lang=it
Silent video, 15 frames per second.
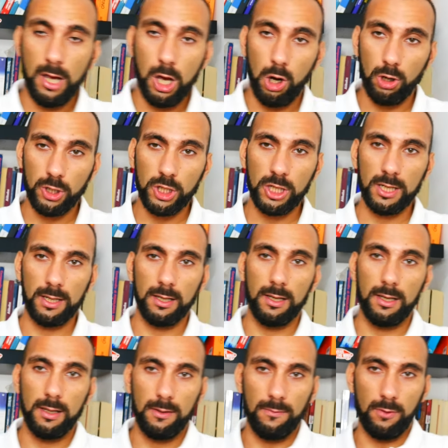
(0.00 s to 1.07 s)
Oggi
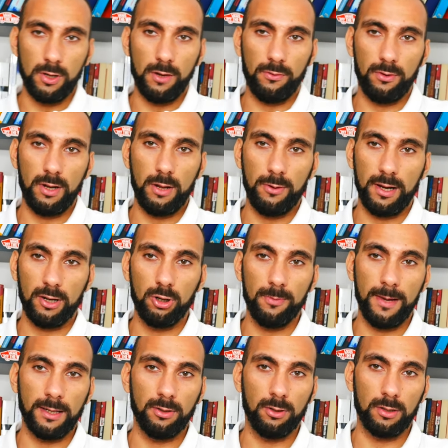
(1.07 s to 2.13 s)
voglio affrontare un
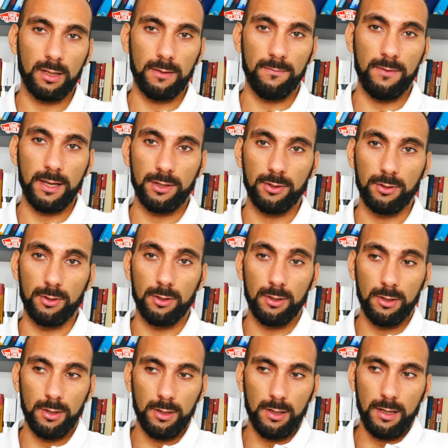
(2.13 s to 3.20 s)
argomento che vedo
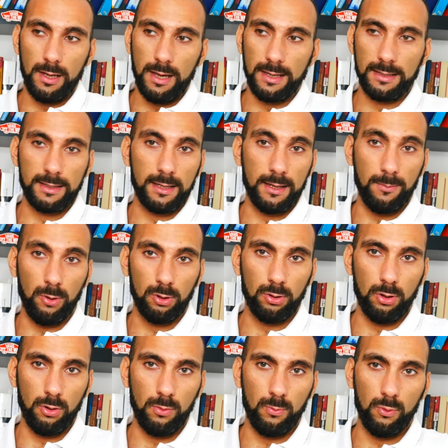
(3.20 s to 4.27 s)
essere
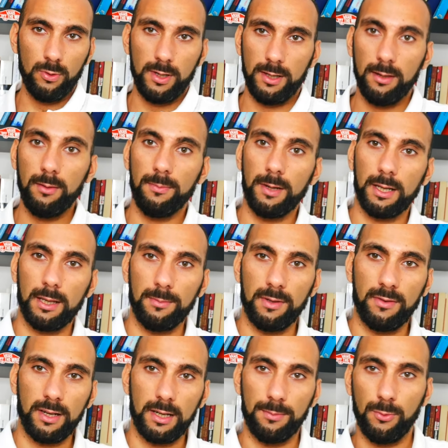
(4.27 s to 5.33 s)
molto comune perché mi
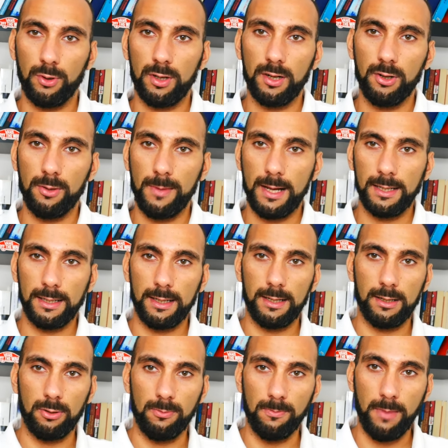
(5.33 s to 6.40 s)
fate molte domande
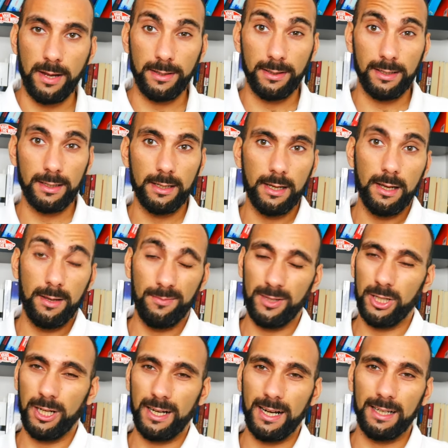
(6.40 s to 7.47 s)
nei commenti, mi
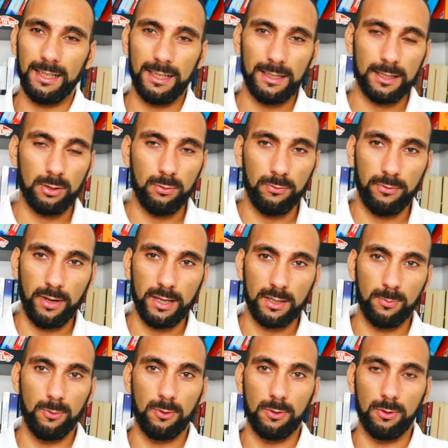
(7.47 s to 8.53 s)
cercate anche su
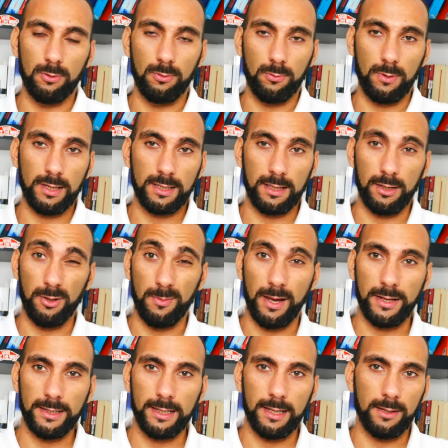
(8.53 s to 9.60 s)
Facebook con queste
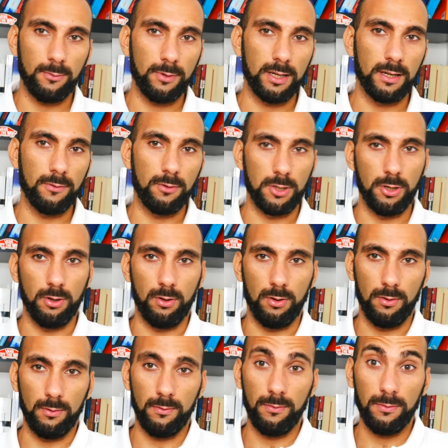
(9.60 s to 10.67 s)
domande, quindi
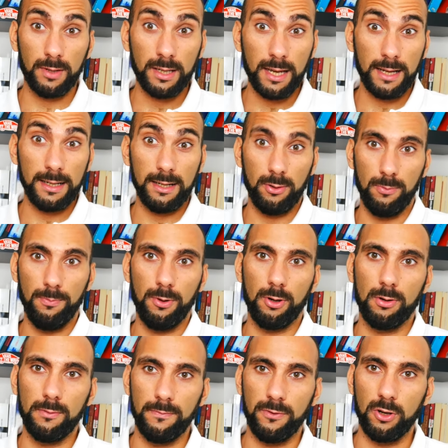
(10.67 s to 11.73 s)
voglio chiarire un
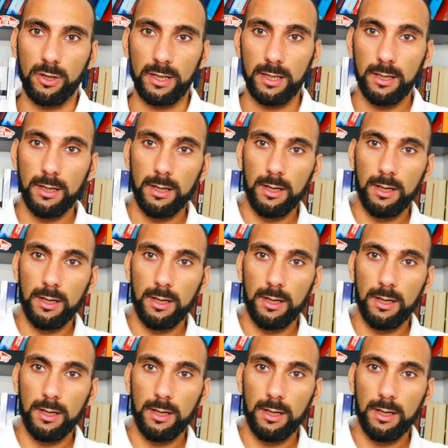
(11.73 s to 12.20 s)
po' con voi